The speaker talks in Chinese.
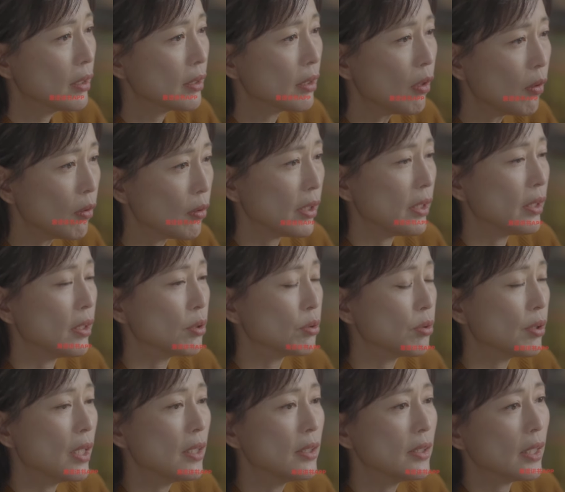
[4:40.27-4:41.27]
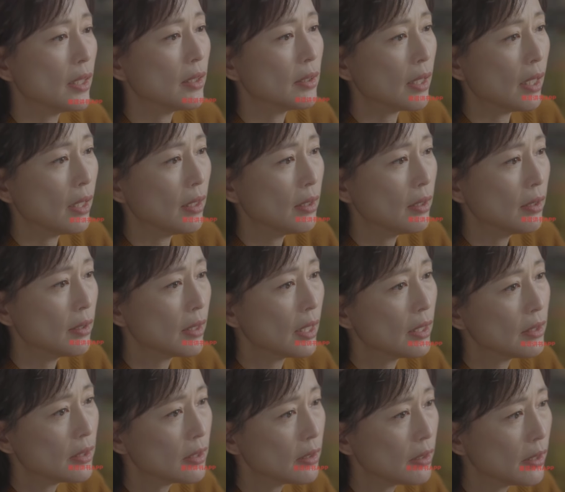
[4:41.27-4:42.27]
道理呢，虽然简单，
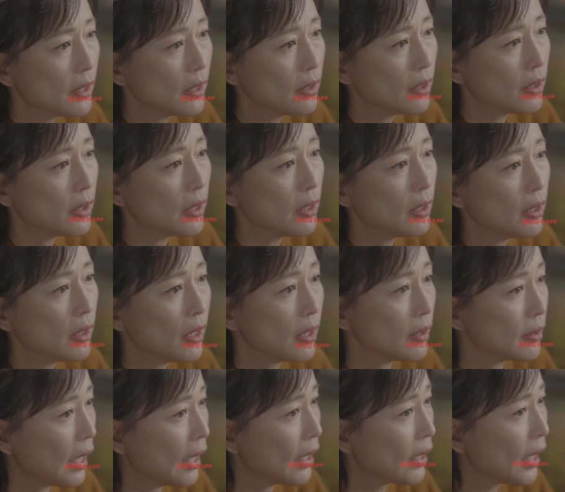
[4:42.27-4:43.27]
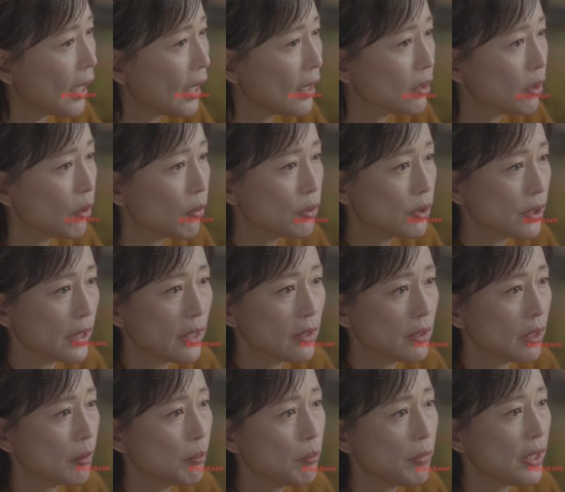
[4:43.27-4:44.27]
但今天的人很难看透这一
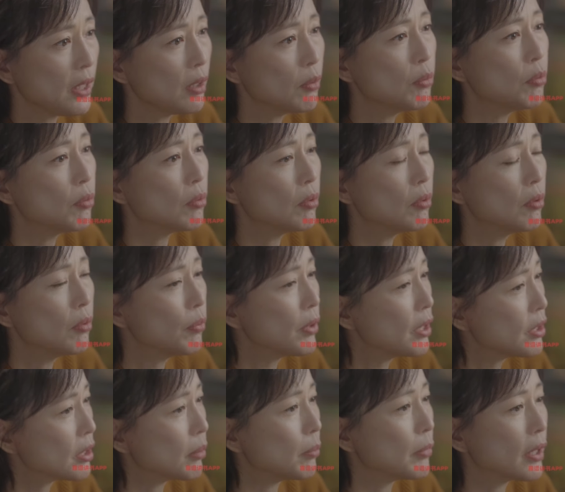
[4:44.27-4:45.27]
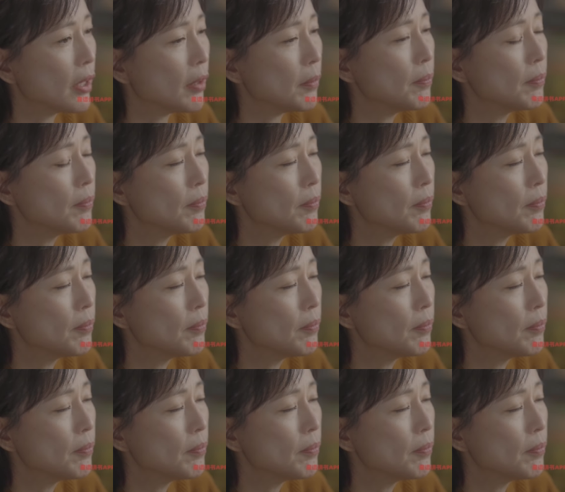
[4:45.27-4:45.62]
层迷雾。为什么呢？